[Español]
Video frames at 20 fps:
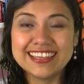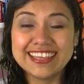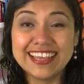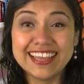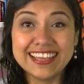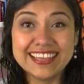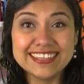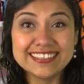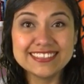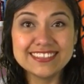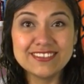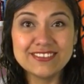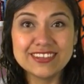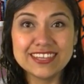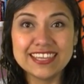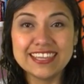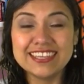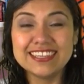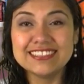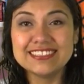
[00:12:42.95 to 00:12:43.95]
qué es lo
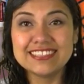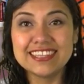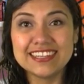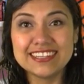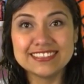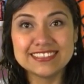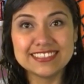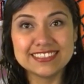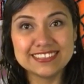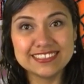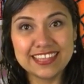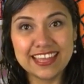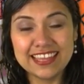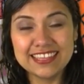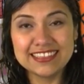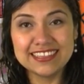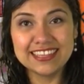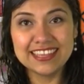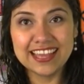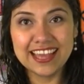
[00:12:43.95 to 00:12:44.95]
que se les está
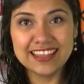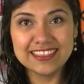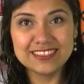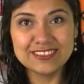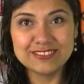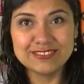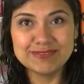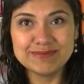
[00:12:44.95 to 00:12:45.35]
indicando.